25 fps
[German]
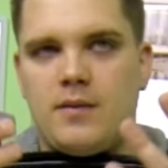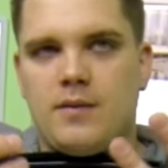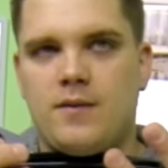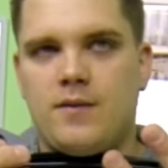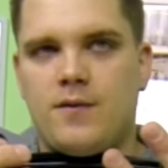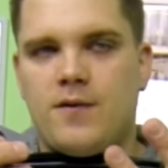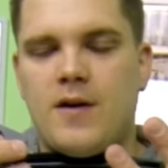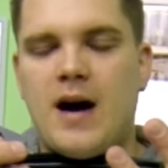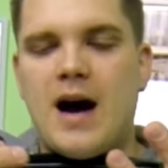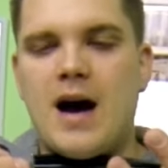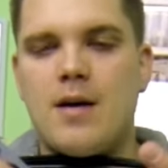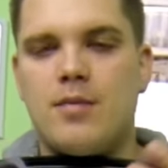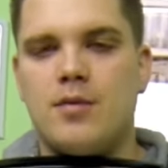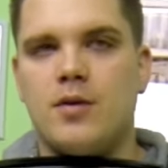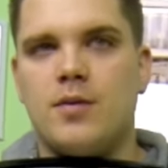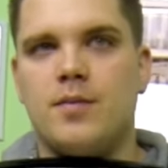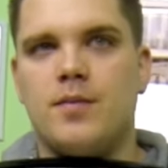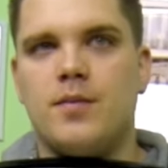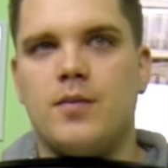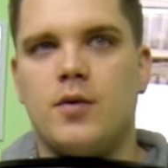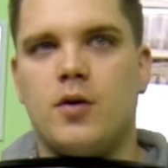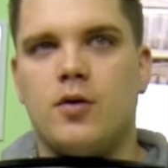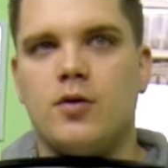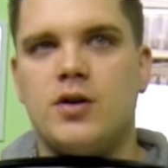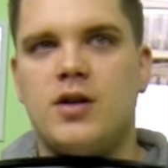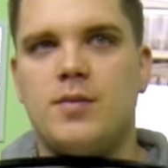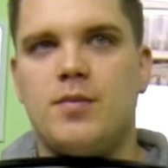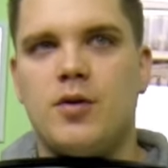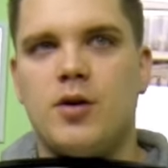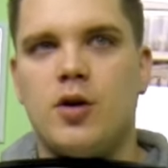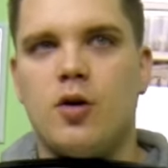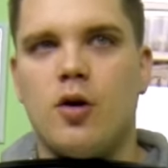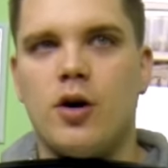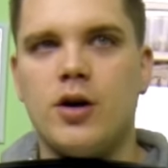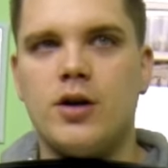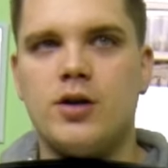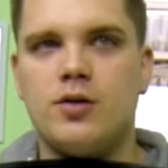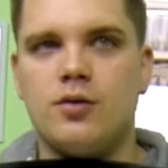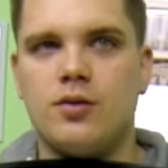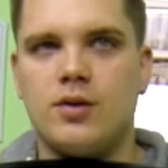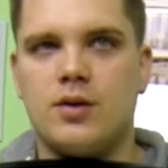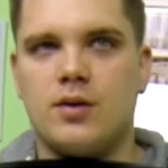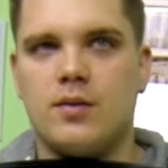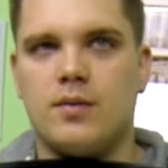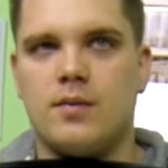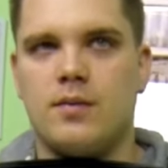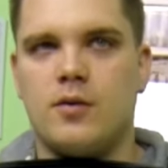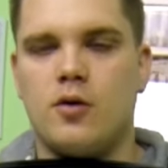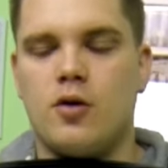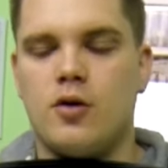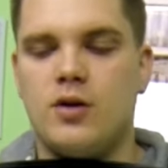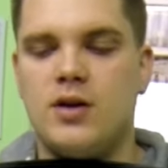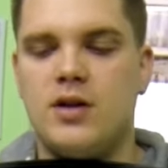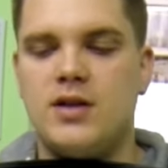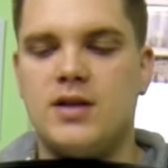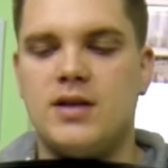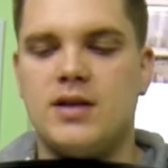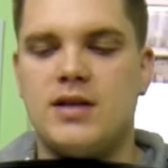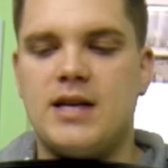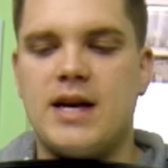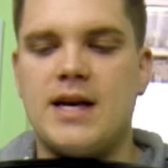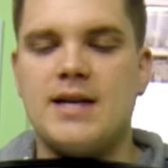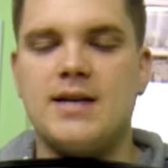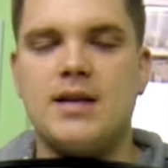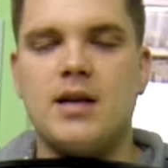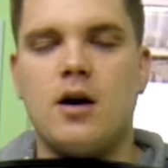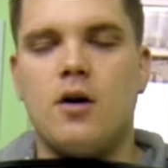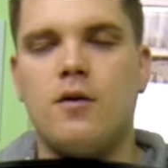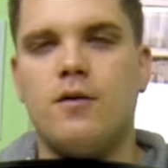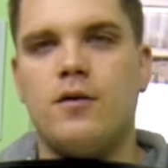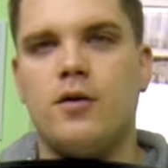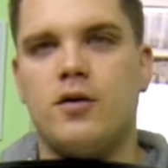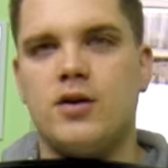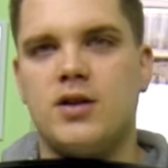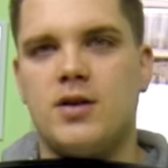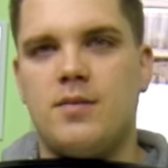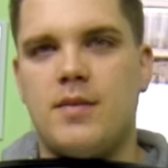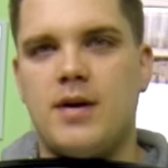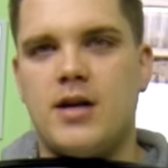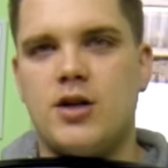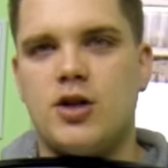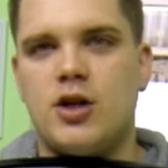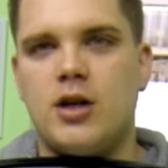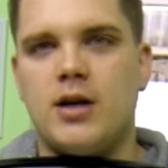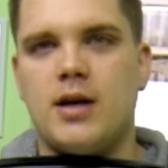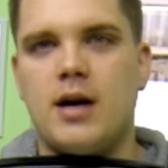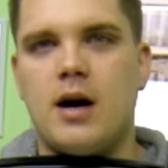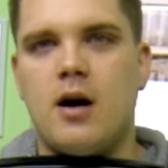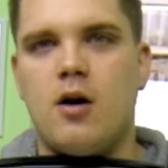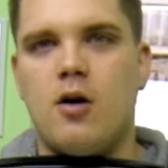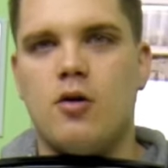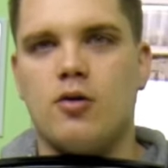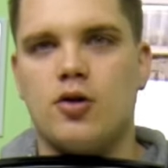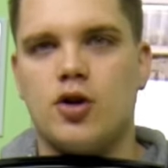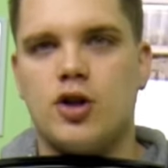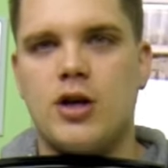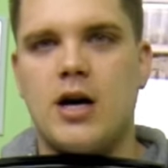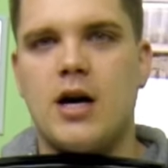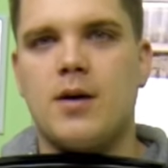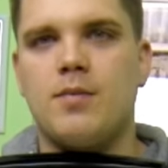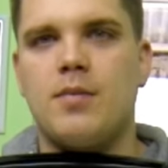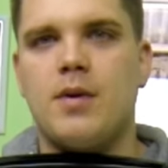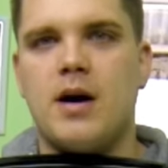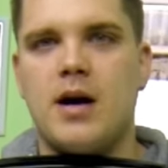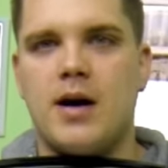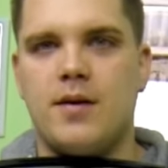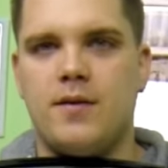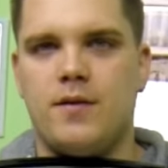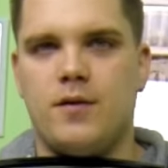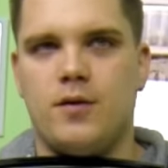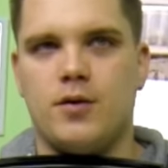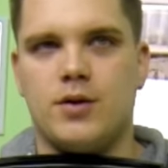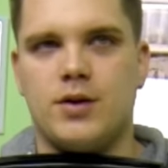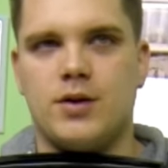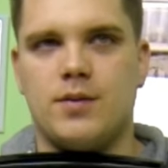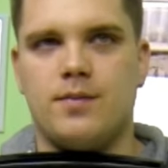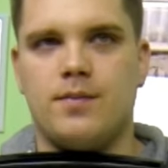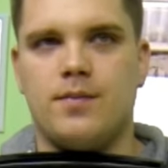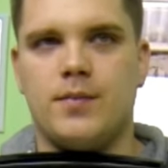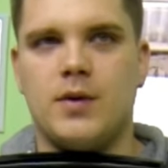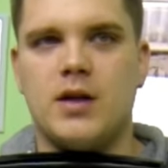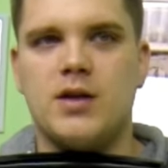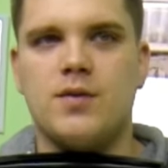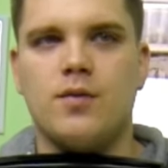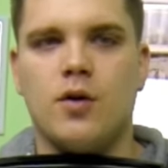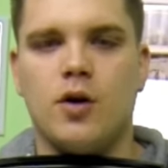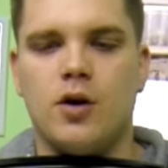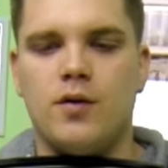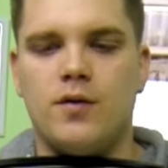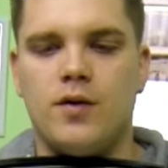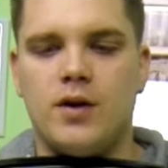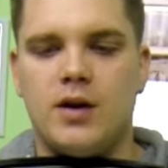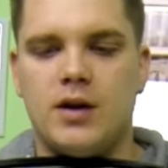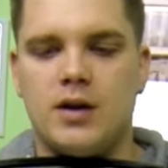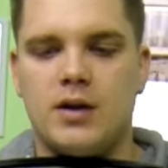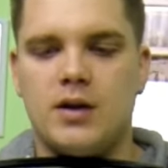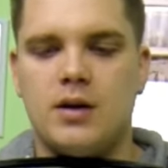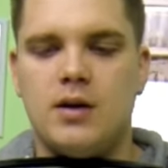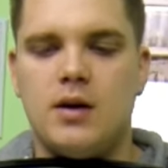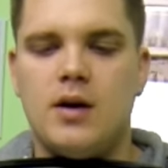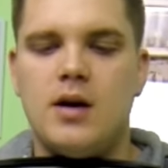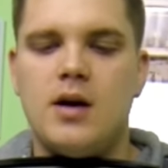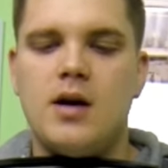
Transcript: Farbe und die Beleuchtung können diesen Test auch für unsere menschliche Augen stark beeinflussen. Das wollen wir nicht.